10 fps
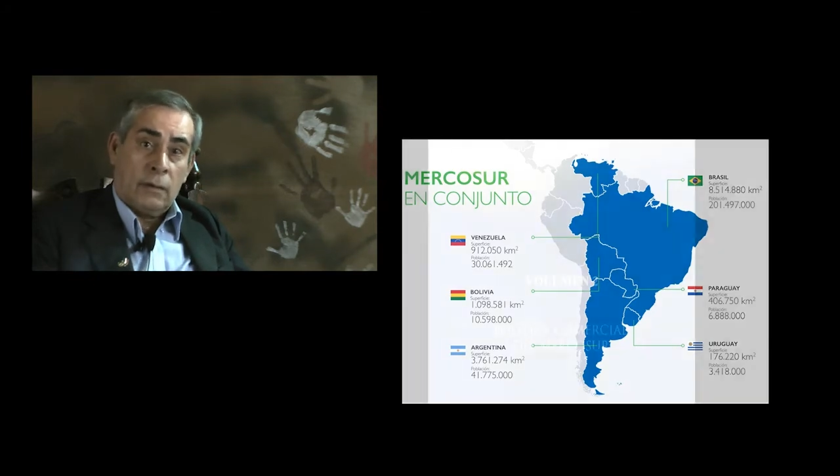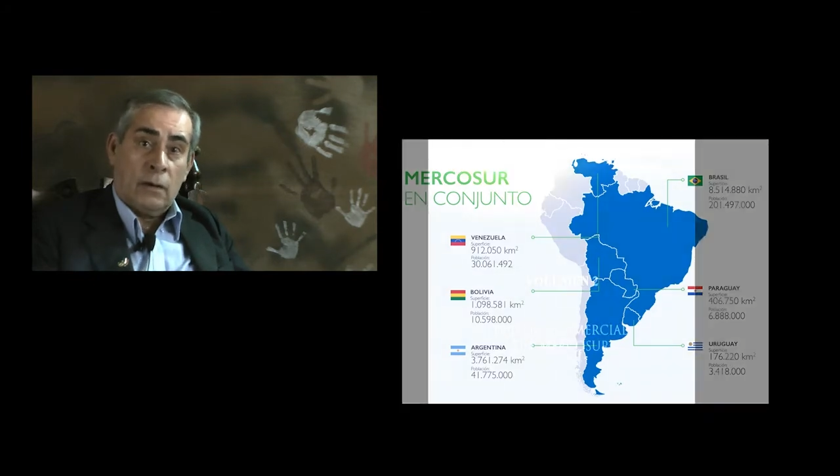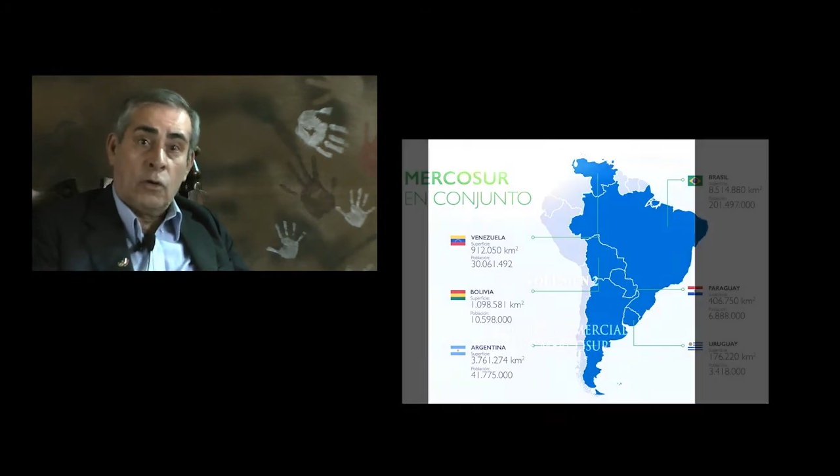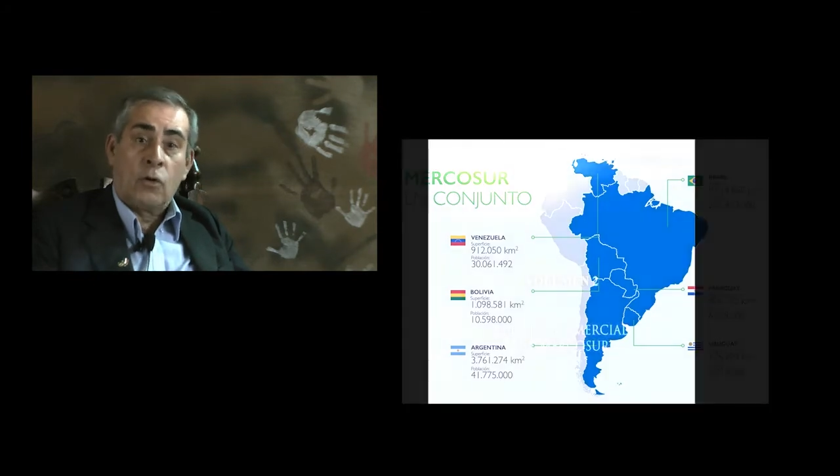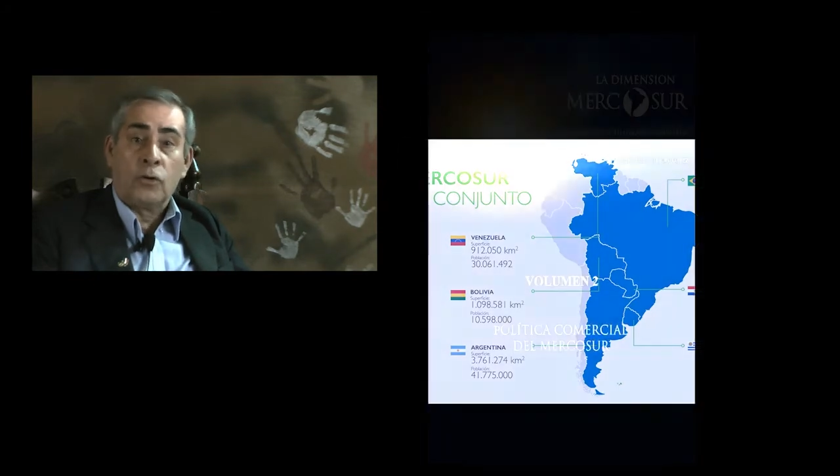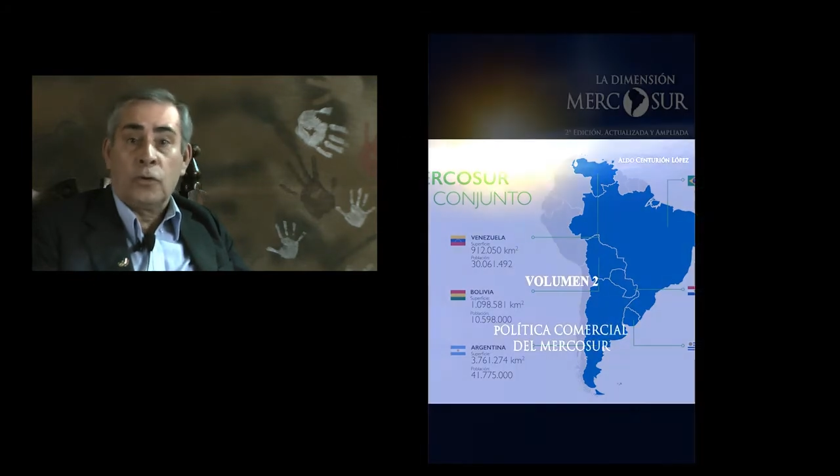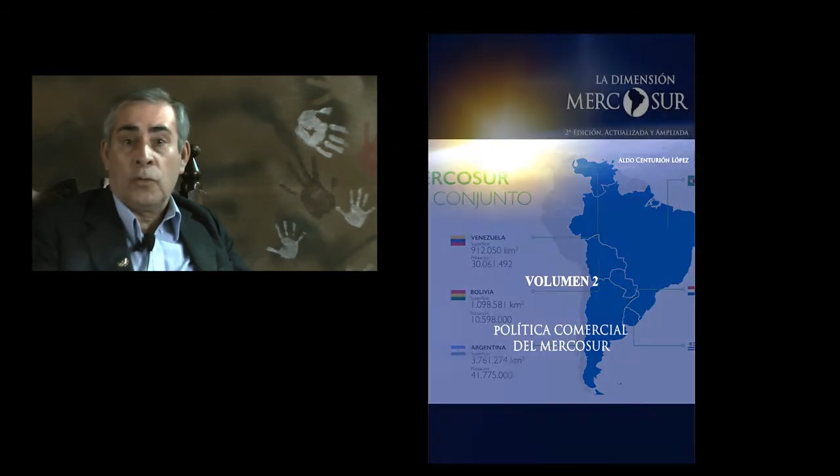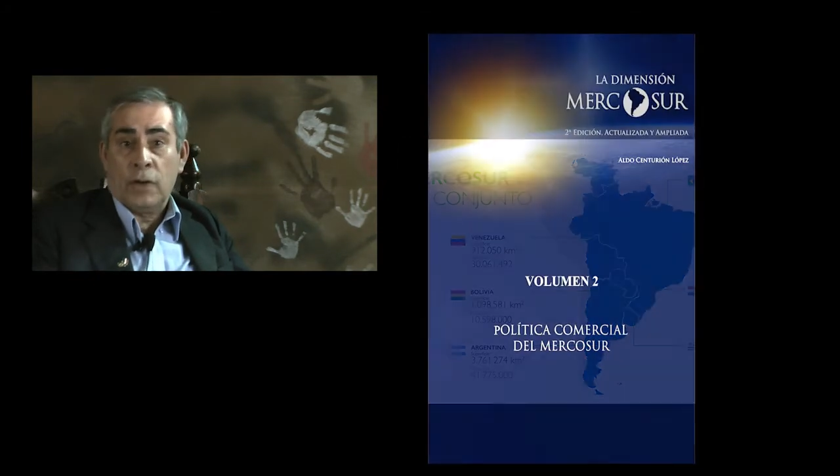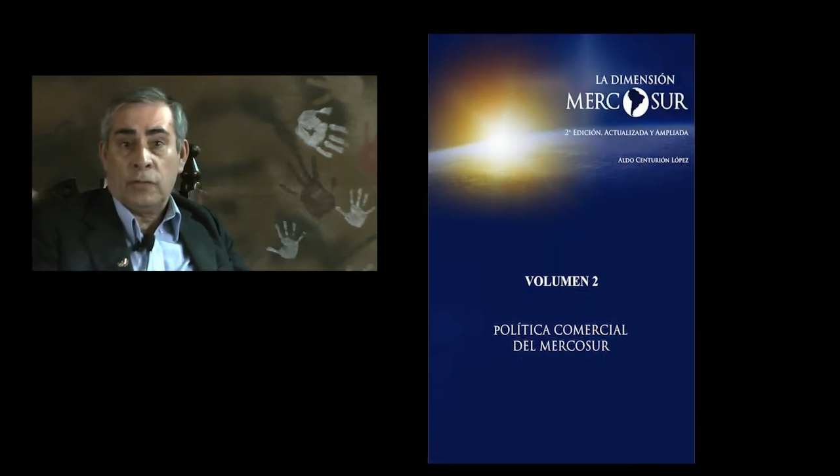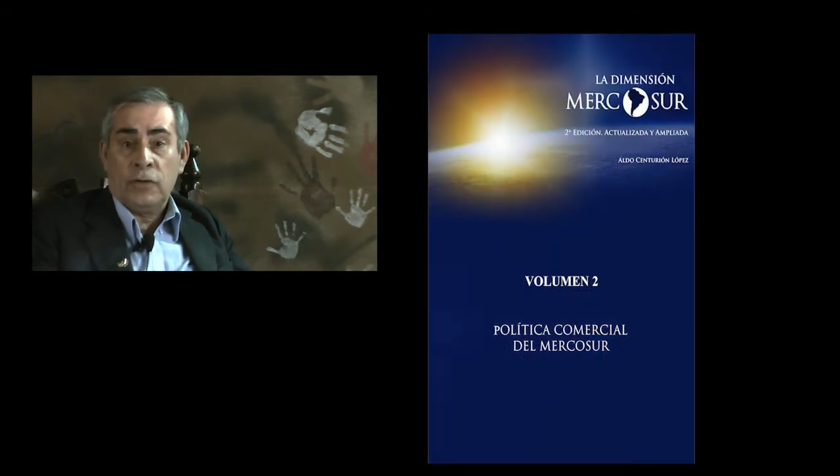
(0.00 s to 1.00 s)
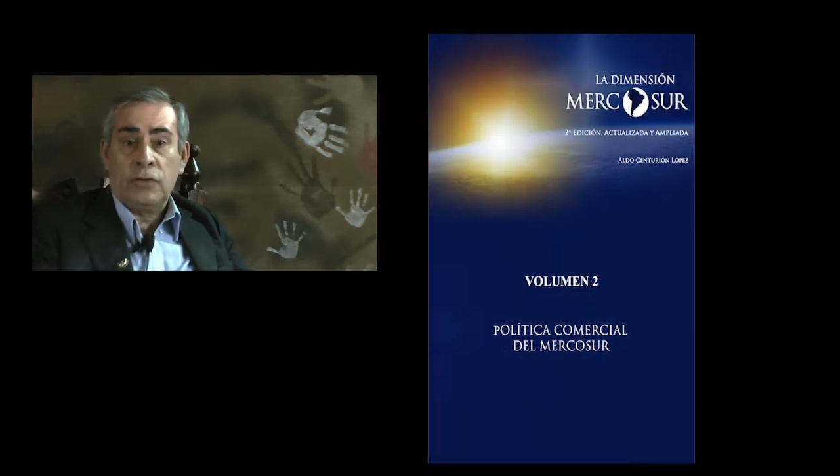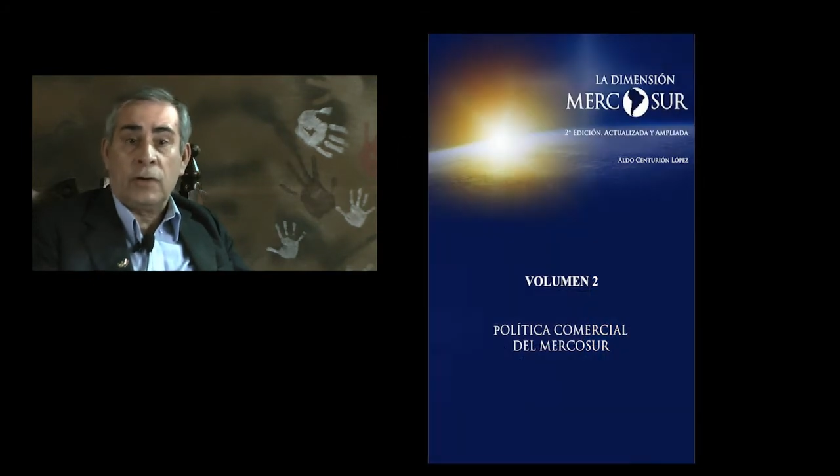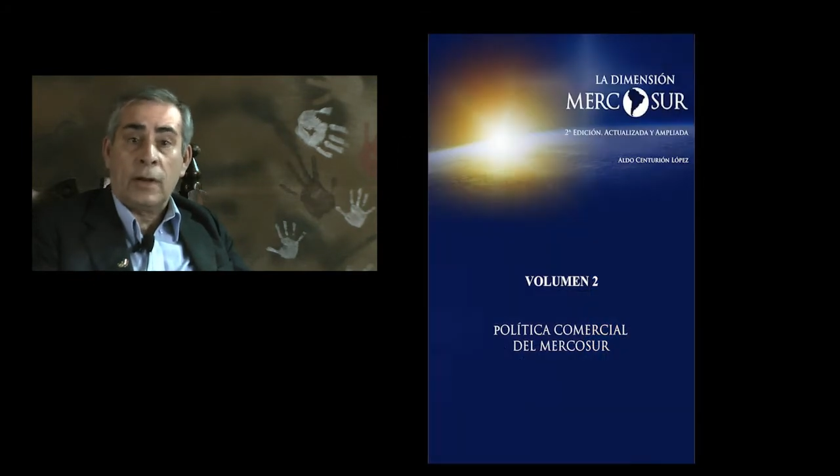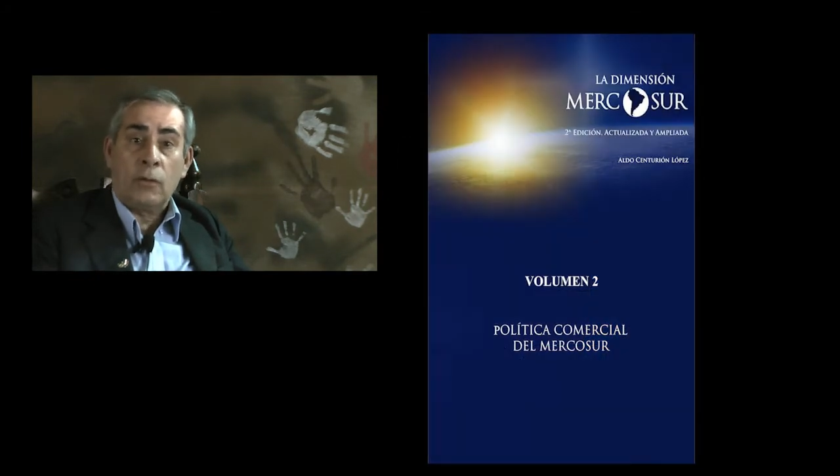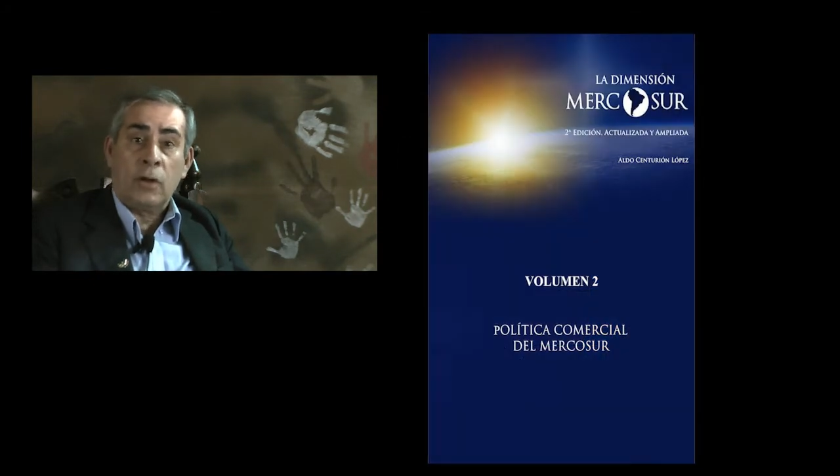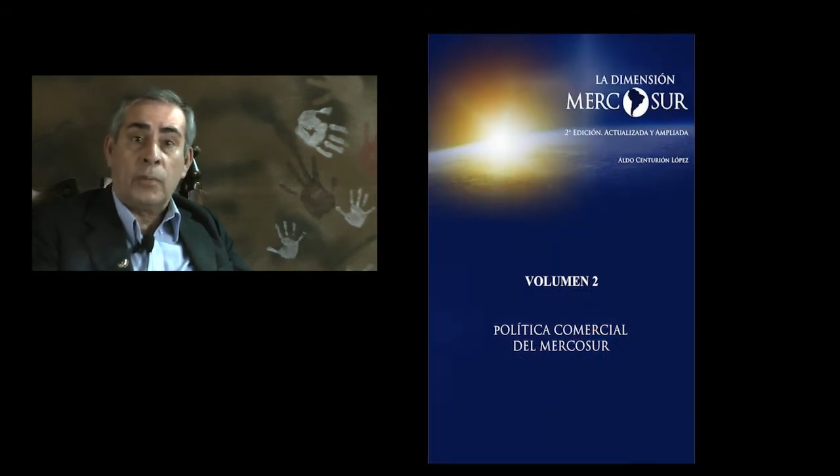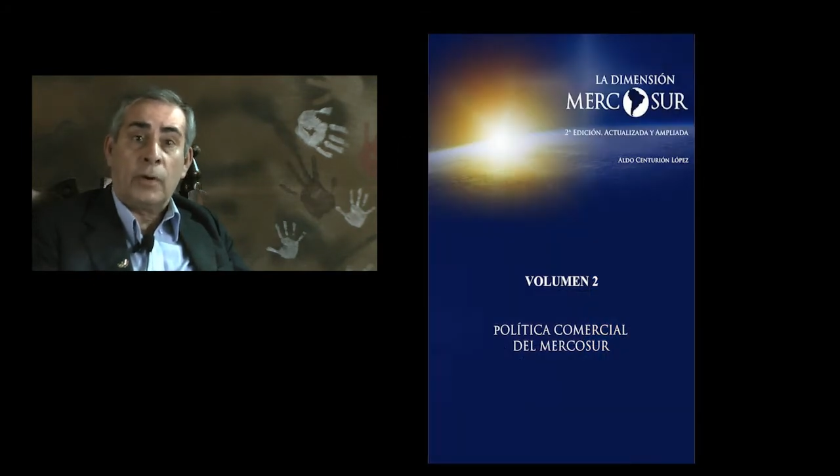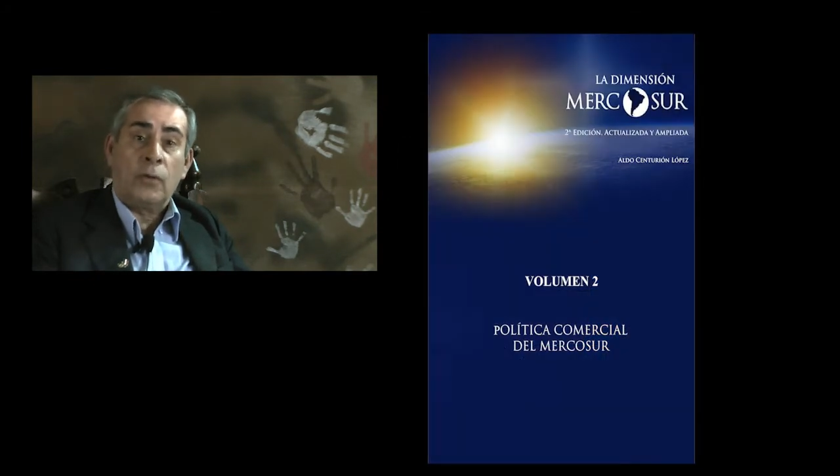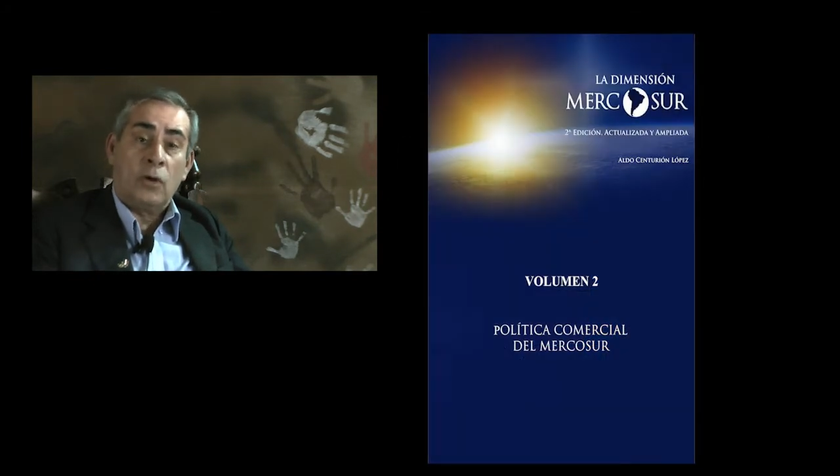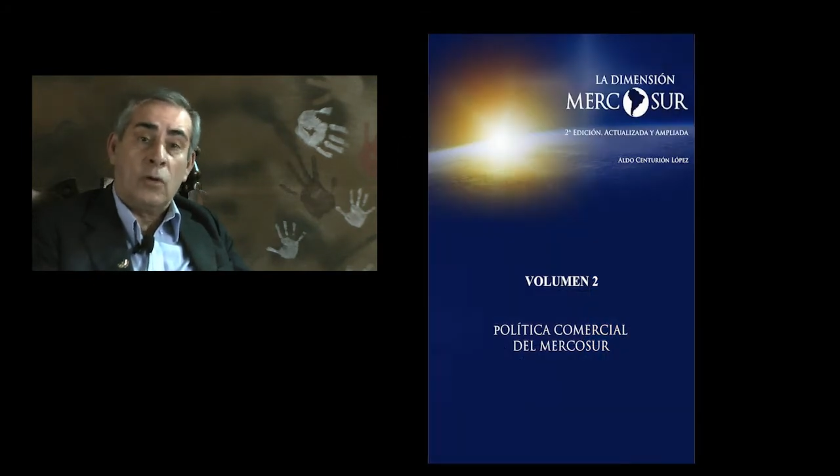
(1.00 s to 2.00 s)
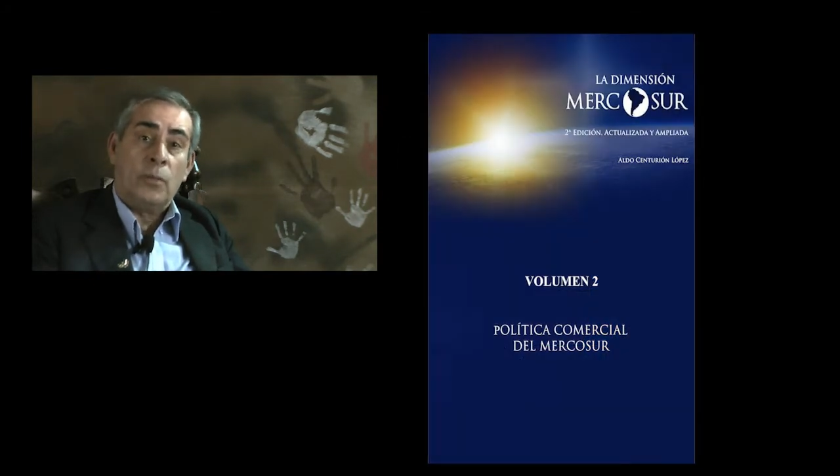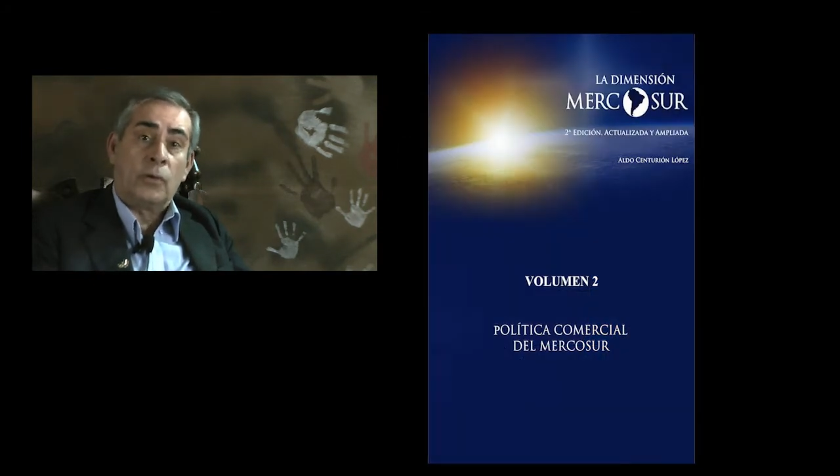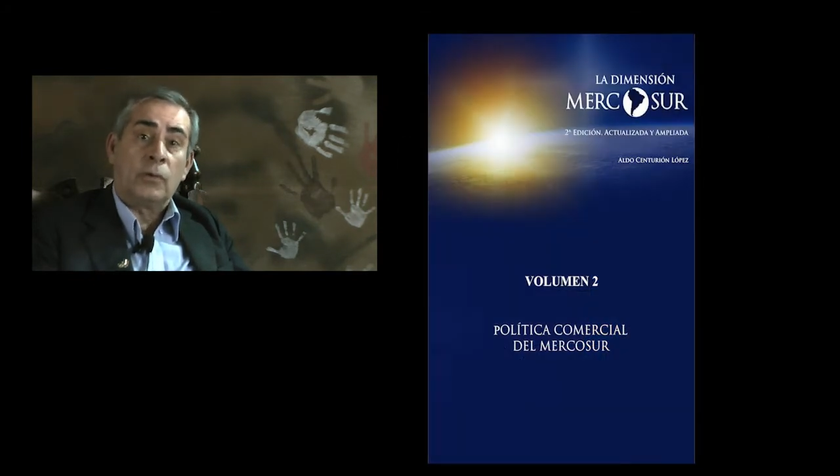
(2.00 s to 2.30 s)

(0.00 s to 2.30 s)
los costos, beneficios, ganadores y perdedores